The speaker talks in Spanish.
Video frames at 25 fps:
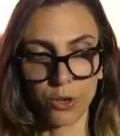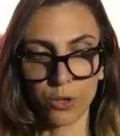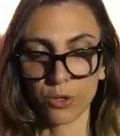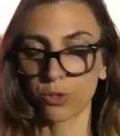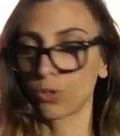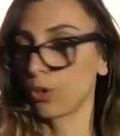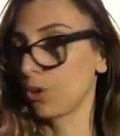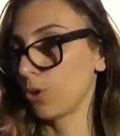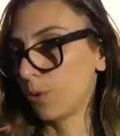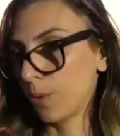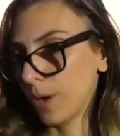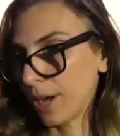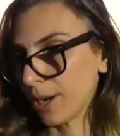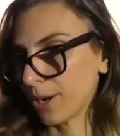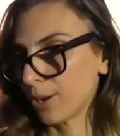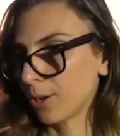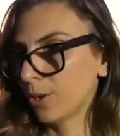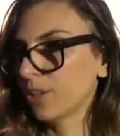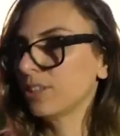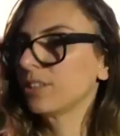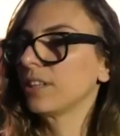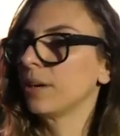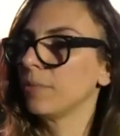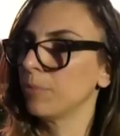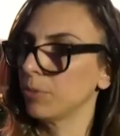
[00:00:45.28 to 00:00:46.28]
no solo barrios,
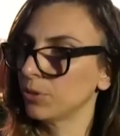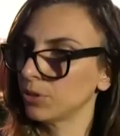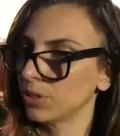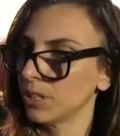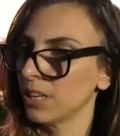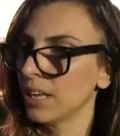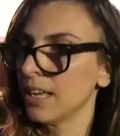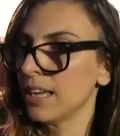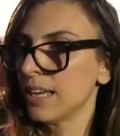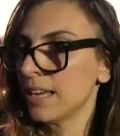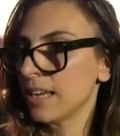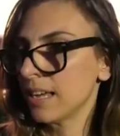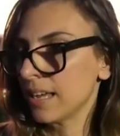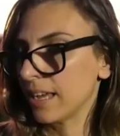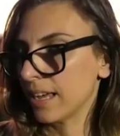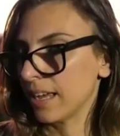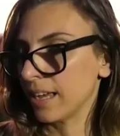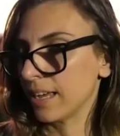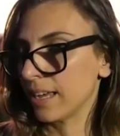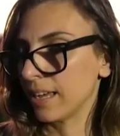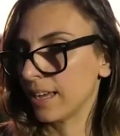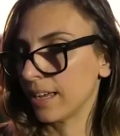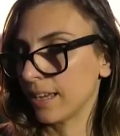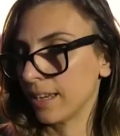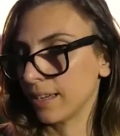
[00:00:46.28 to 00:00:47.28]
estamos
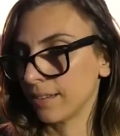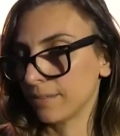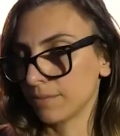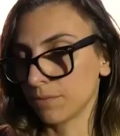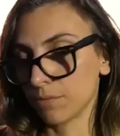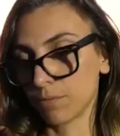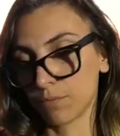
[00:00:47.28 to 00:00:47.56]
eh,